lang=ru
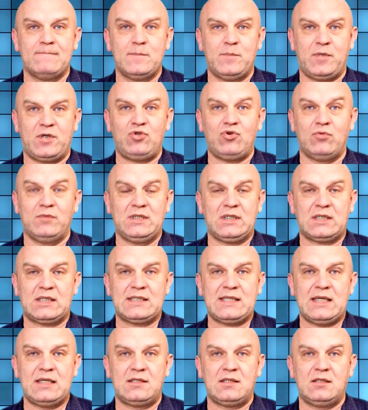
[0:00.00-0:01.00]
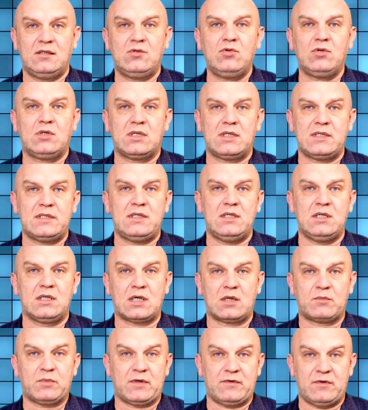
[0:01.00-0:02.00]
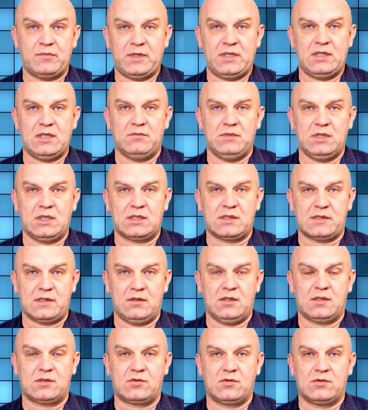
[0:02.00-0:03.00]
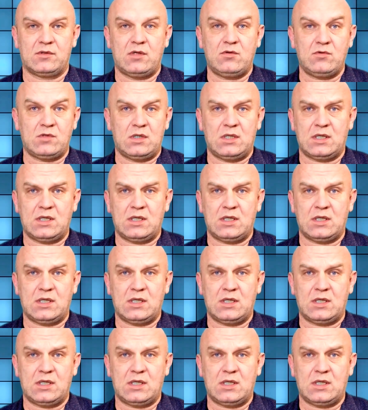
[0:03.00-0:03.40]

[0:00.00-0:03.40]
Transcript: Причем это касается не только России как правоприемника Советского Союза,